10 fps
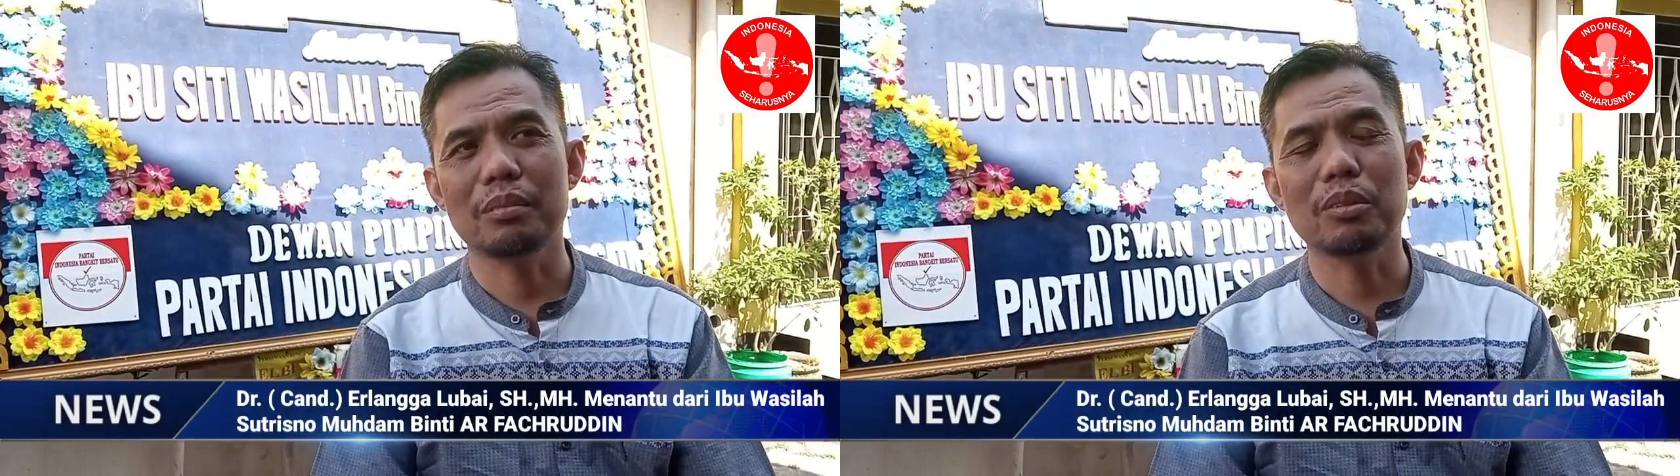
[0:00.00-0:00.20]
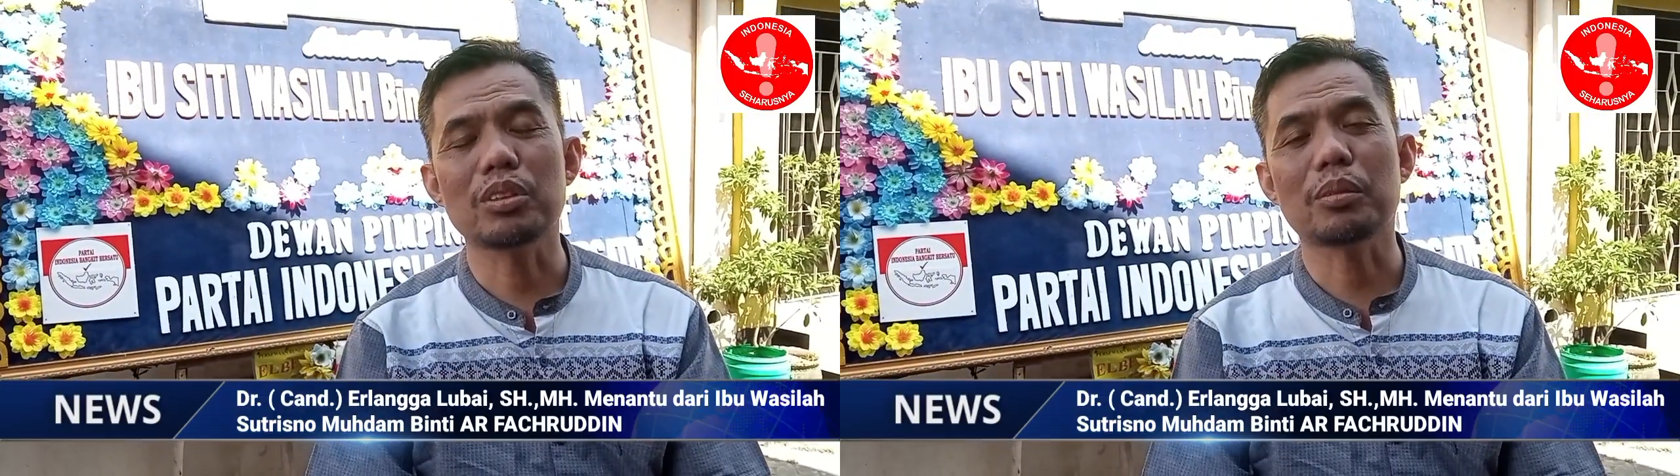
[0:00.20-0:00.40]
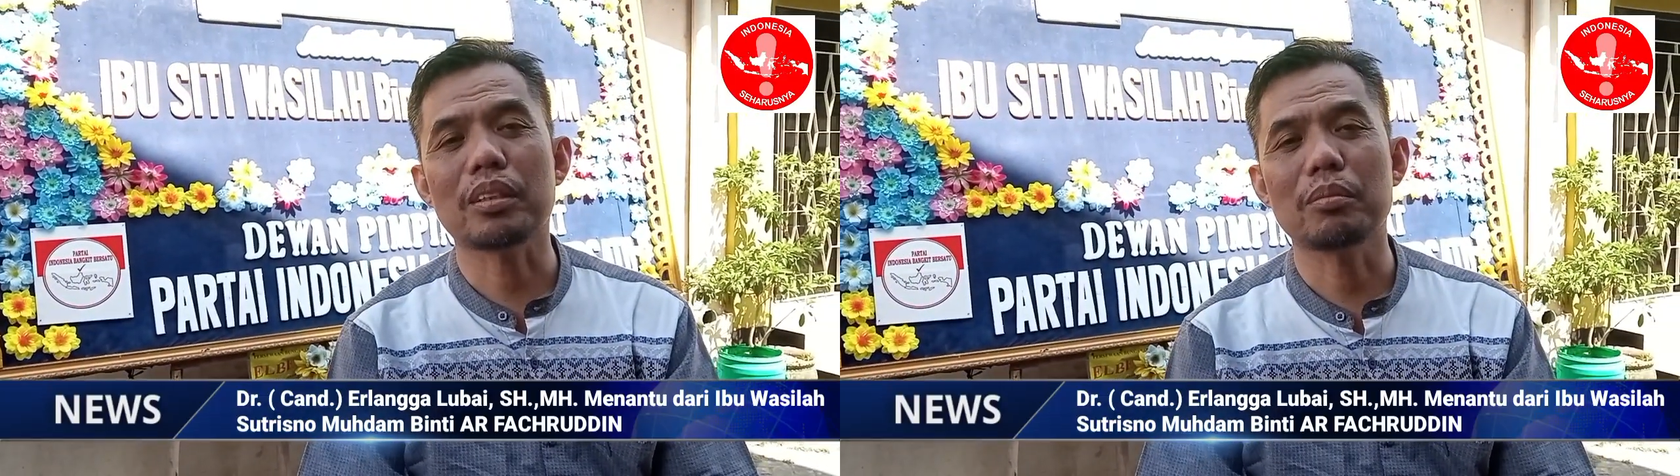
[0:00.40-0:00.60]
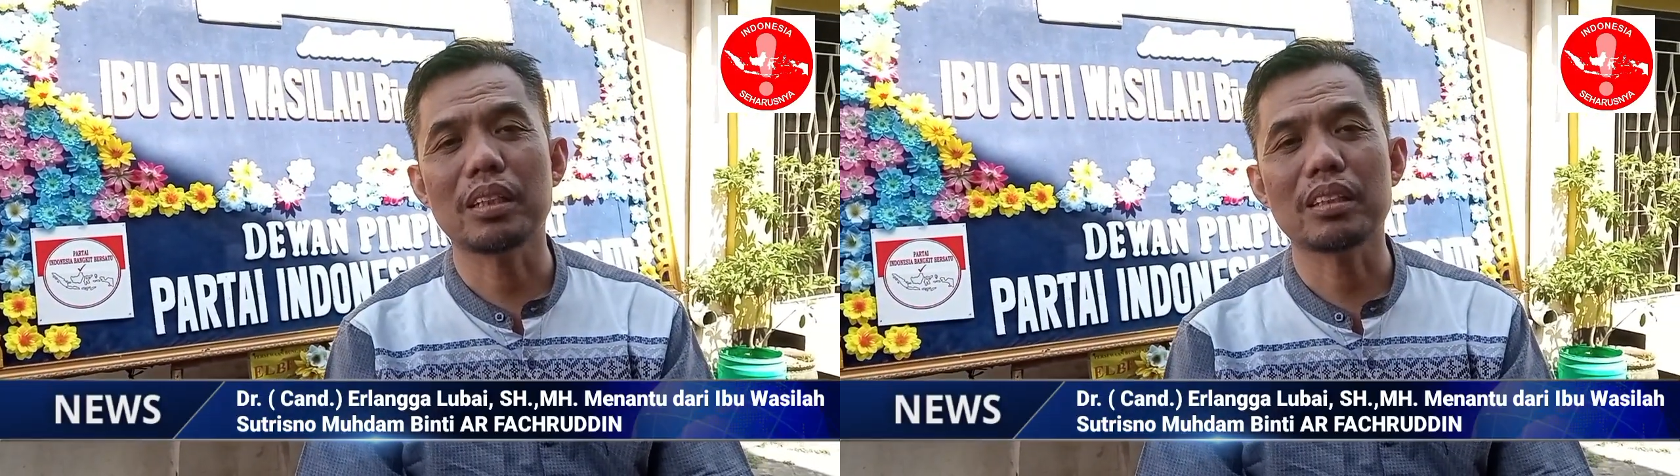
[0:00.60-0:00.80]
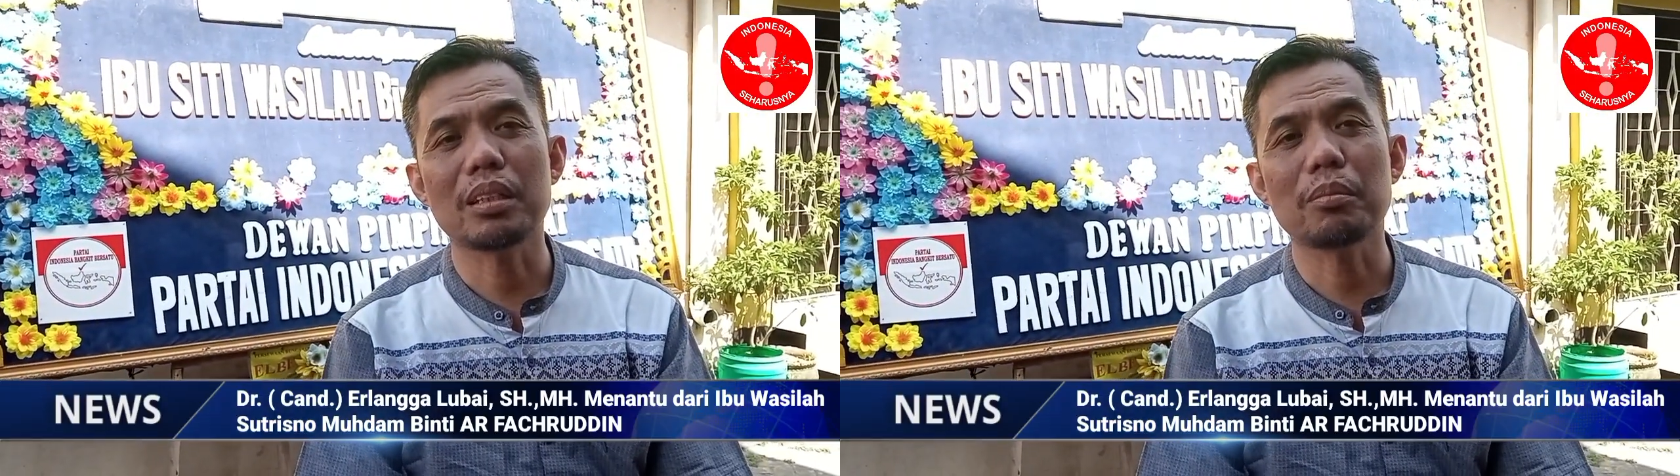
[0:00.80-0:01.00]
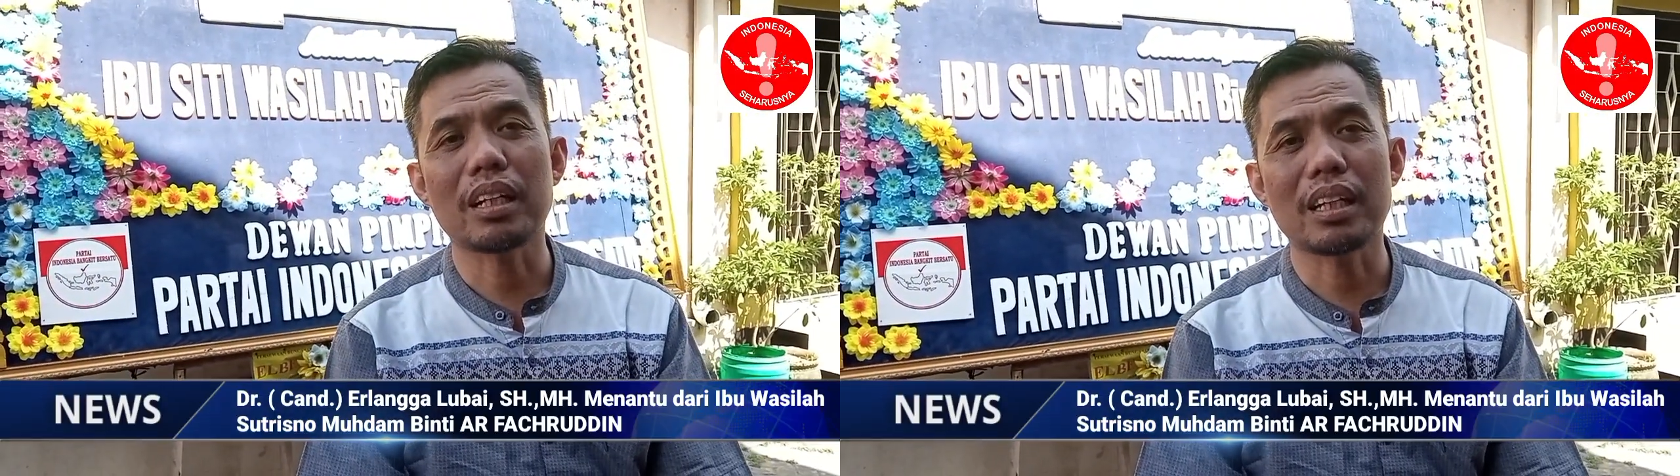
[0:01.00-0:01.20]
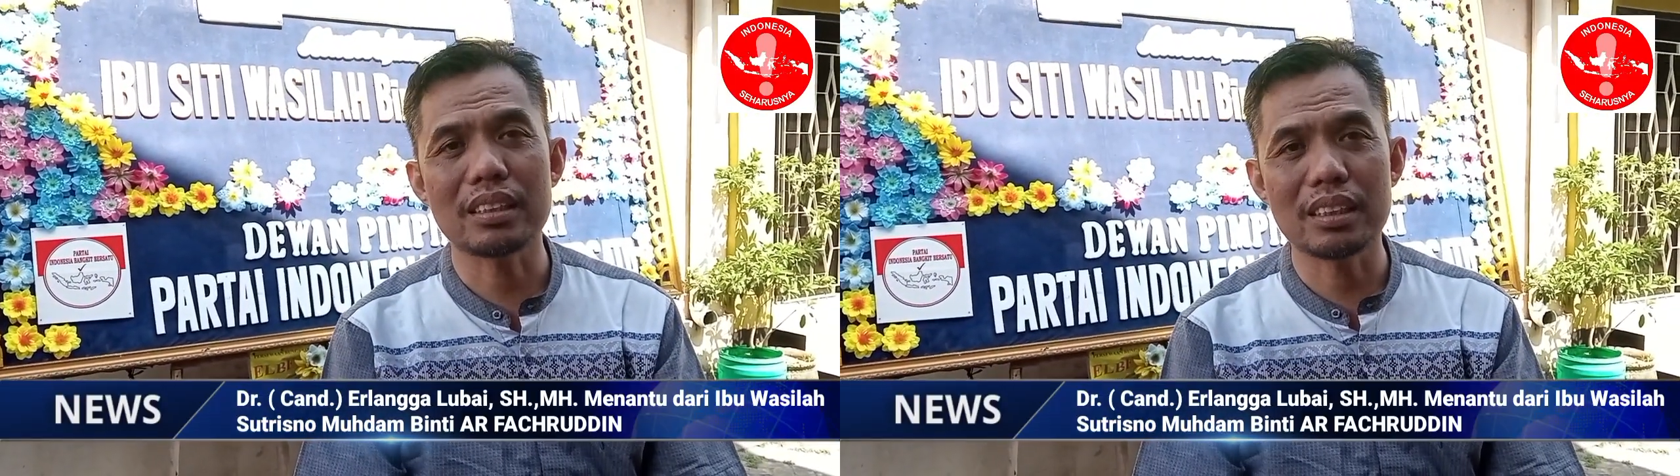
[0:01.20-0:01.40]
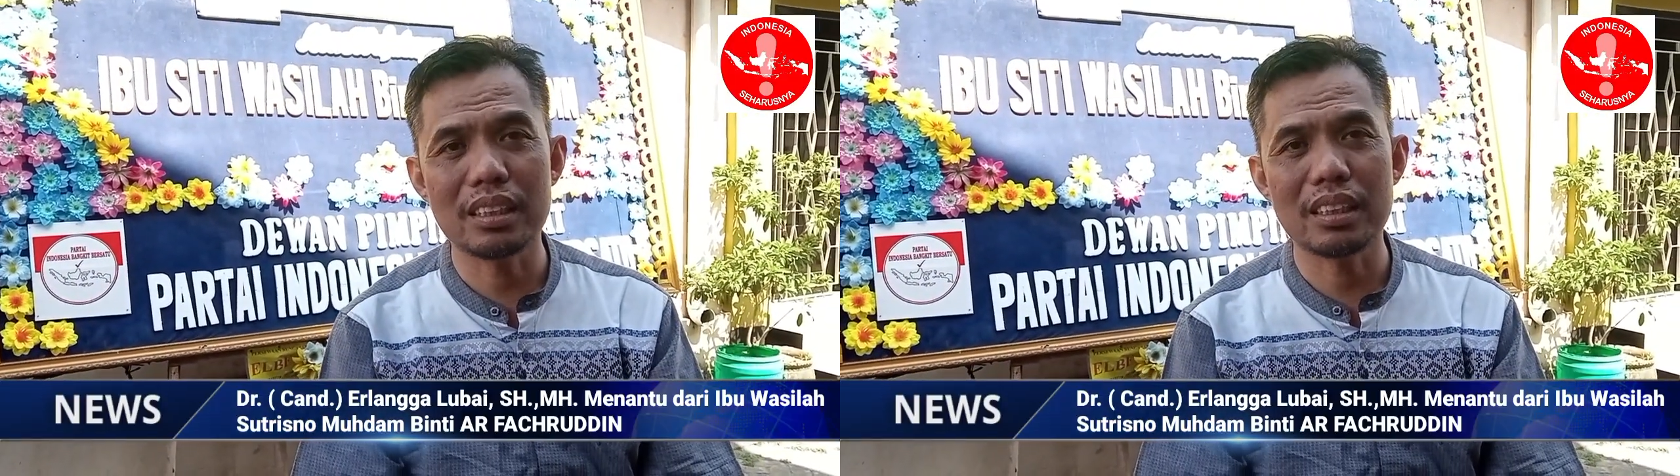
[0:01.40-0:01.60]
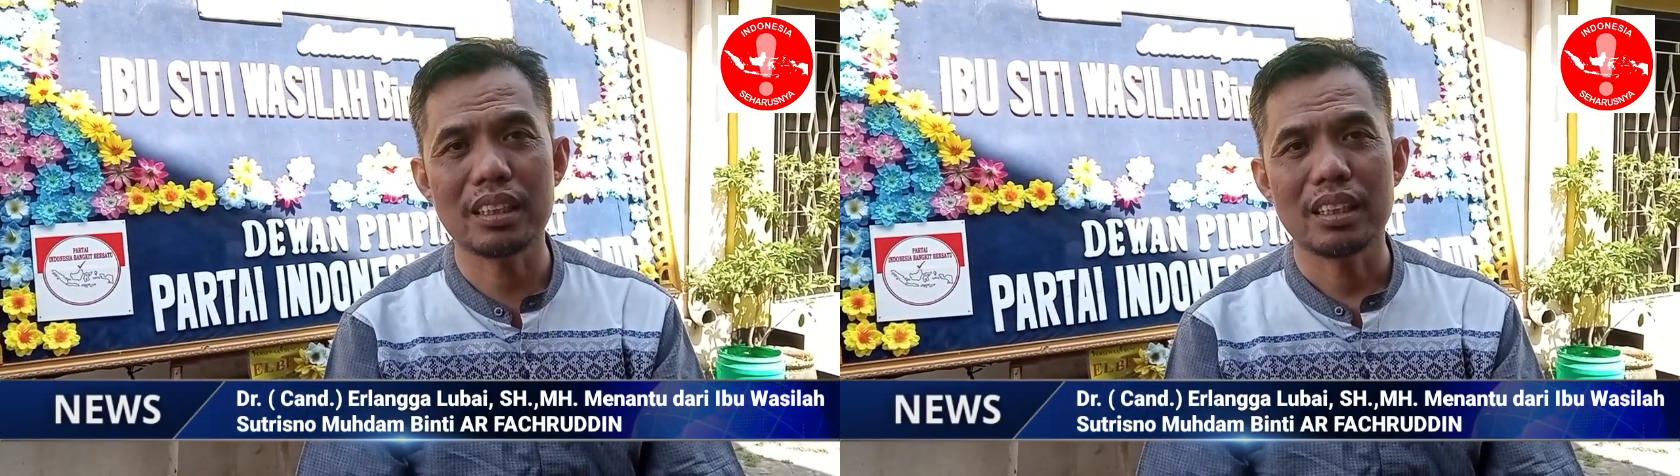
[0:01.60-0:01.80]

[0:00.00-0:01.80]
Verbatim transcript: mengucapkan banyak terima kasih